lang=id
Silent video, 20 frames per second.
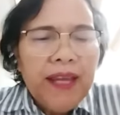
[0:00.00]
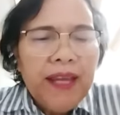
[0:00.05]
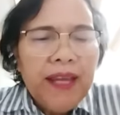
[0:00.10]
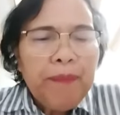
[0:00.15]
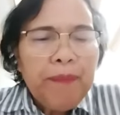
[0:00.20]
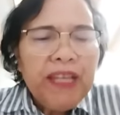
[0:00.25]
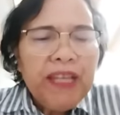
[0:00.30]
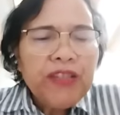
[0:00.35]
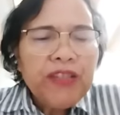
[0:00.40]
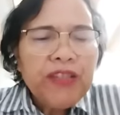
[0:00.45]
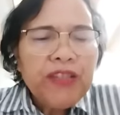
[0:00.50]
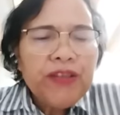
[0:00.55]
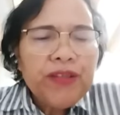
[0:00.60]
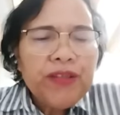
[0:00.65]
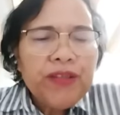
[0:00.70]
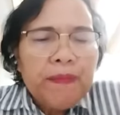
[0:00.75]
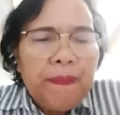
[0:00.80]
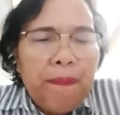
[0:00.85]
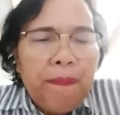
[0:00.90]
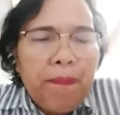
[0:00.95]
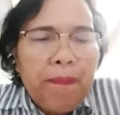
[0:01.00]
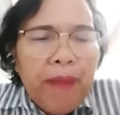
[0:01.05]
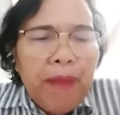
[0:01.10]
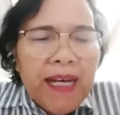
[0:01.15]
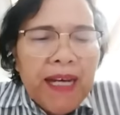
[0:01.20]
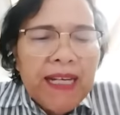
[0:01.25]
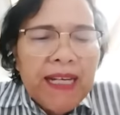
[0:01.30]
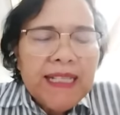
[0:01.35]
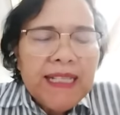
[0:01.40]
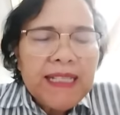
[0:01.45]
Efesus
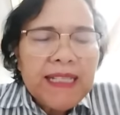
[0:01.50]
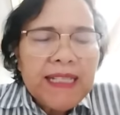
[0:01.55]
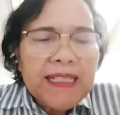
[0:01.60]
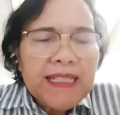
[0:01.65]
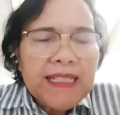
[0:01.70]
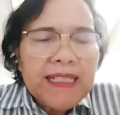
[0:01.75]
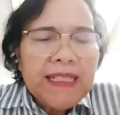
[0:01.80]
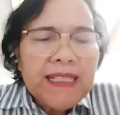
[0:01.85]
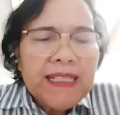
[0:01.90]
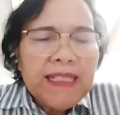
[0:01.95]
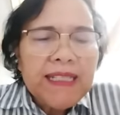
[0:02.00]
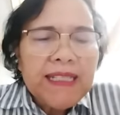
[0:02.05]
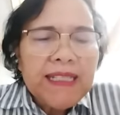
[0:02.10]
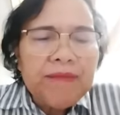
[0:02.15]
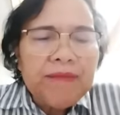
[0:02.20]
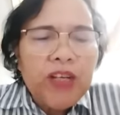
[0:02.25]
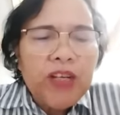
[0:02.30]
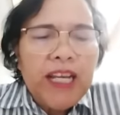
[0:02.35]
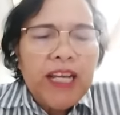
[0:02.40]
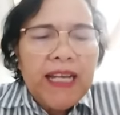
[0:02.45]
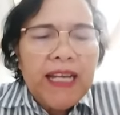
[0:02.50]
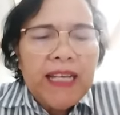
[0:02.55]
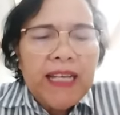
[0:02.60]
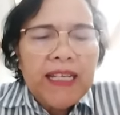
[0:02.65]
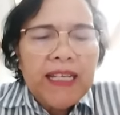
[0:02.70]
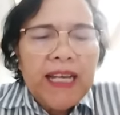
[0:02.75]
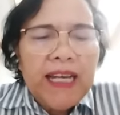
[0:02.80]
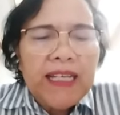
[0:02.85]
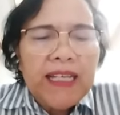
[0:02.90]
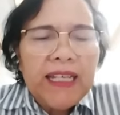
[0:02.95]
4 mulai
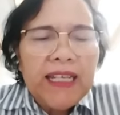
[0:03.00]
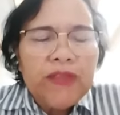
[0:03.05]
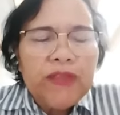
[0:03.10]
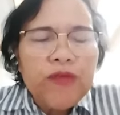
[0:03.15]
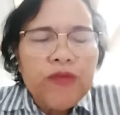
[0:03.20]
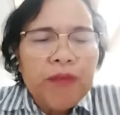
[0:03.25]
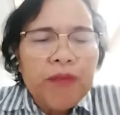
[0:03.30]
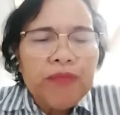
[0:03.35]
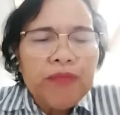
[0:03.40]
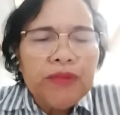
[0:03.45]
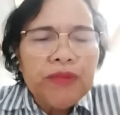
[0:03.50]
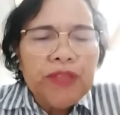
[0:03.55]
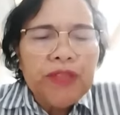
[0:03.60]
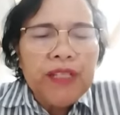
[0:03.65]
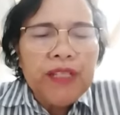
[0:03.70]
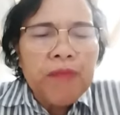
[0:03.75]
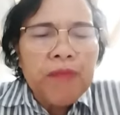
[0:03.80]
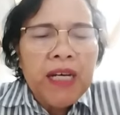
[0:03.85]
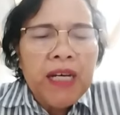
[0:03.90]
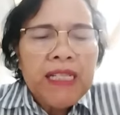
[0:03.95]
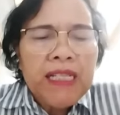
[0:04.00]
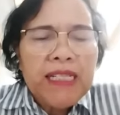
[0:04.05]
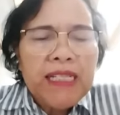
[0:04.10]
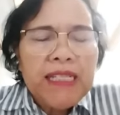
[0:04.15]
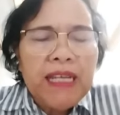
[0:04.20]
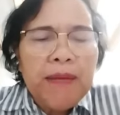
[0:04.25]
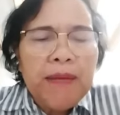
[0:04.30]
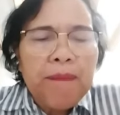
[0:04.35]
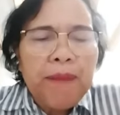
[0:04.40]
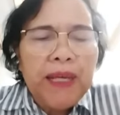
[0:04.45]
dari ayat 25
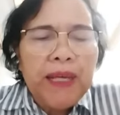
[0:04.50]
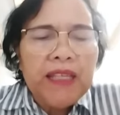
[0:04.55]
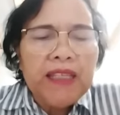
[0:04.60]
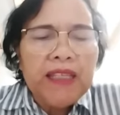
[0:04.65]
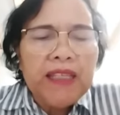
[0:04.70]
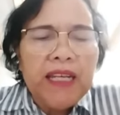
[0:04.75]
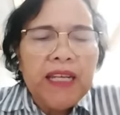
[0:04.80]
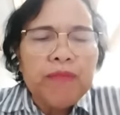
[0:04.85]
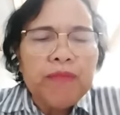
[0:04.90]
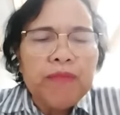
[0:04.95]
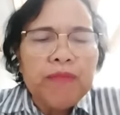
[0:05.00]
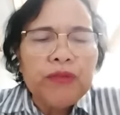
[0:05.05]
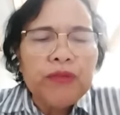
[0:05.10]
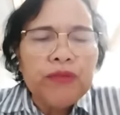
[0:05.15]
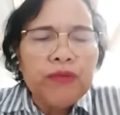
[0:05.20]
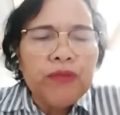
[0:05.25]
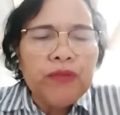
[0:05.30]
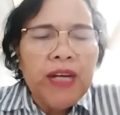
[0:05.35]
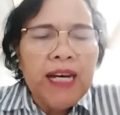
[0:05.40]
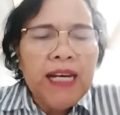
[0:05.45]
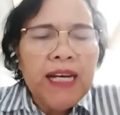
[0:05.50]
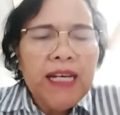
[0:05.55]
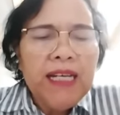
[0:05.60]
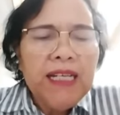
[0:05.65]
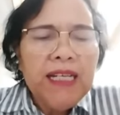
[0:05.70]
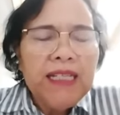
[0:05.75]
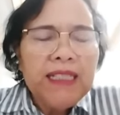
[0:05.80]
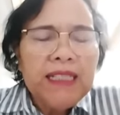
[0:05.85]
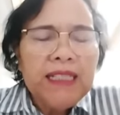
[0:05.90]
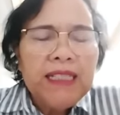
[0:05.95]
sampai 32
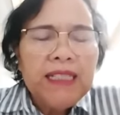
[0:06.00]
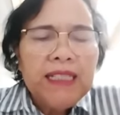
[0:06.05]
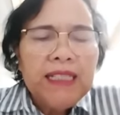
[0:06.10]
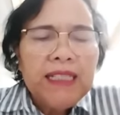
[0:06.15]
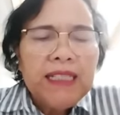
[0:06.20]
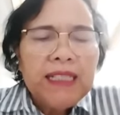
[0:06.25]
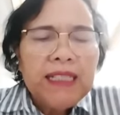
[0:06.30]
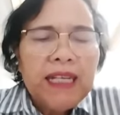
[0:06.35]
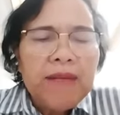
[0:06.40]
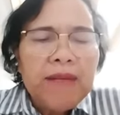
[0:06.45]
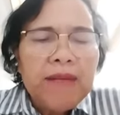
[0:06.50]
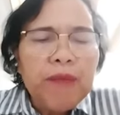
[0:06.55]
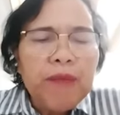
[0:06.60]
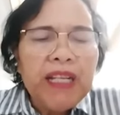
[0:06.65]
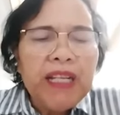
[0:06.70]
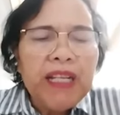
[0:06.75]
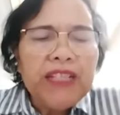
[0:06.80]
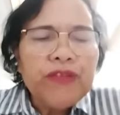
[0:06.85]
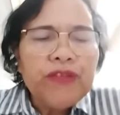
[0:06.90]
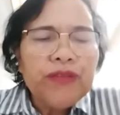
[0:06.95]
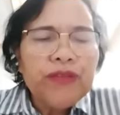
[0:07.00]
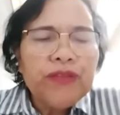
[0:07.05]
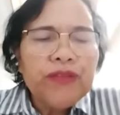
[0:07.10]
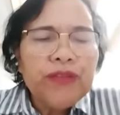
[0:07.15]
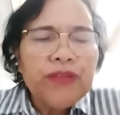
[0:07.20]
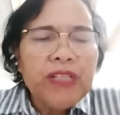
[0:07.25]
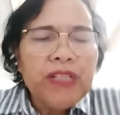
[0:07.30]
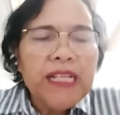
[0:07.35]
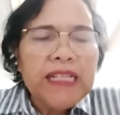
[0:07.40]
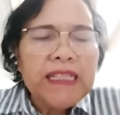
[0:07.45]
kami beri
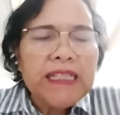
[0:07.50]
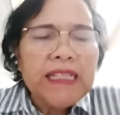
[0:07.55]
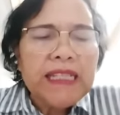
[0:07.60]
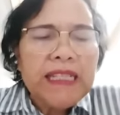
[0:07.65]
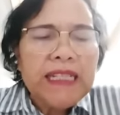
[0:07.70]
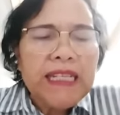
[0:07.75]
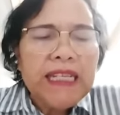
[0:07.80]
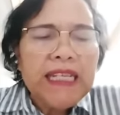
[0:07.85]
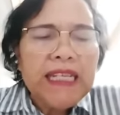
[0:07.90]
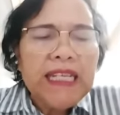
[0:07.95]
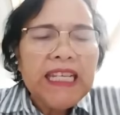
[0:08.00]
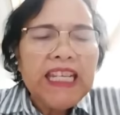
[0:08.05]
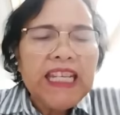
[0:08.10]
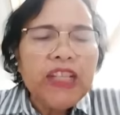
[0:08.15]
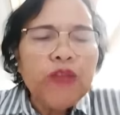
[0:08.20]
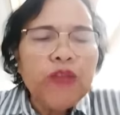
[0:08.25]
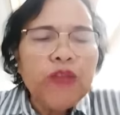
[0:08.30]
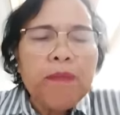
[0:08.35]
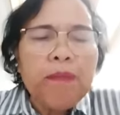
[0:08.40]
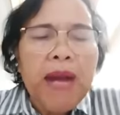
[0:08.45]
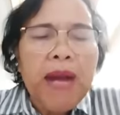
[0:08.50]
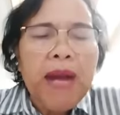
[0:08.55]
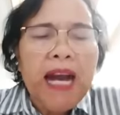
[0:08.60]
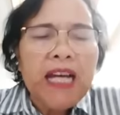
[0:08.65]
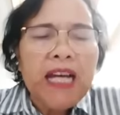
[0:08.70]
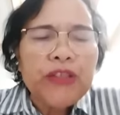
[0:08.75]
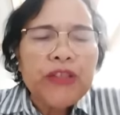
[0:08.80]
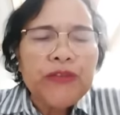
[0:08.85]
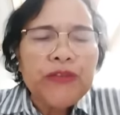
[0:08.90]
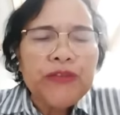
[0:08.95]
judul di sini hidup
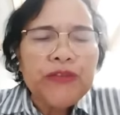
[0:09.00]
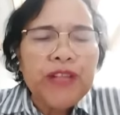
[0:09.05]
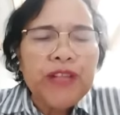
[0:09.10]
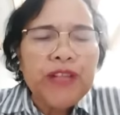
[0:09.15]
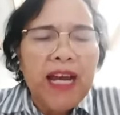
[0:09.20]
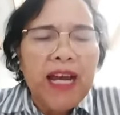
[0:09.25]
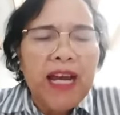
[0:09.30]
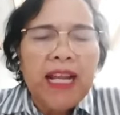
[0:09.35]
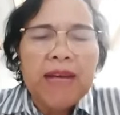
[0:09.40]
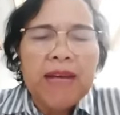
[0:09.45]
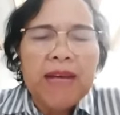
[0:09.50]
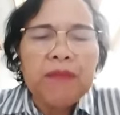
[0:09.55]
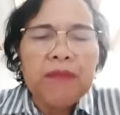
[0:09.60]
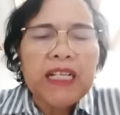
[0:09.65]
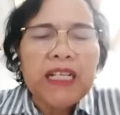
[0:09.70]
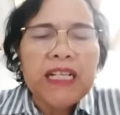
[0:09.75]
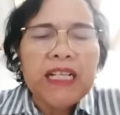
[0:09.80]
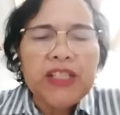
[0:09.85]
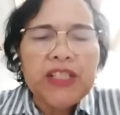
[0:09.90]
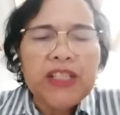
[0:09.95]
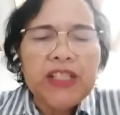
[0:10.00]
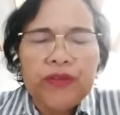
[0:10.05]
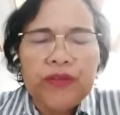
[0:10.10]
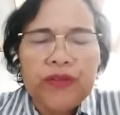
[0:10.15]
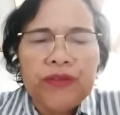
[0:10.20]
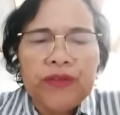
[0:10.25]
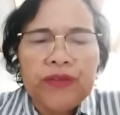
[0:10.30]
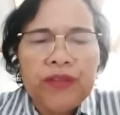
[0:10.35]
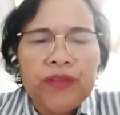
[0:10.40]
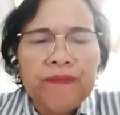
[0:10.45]
baru dalam
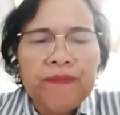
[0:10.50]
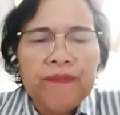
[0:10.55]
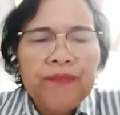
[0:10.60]
Kristus.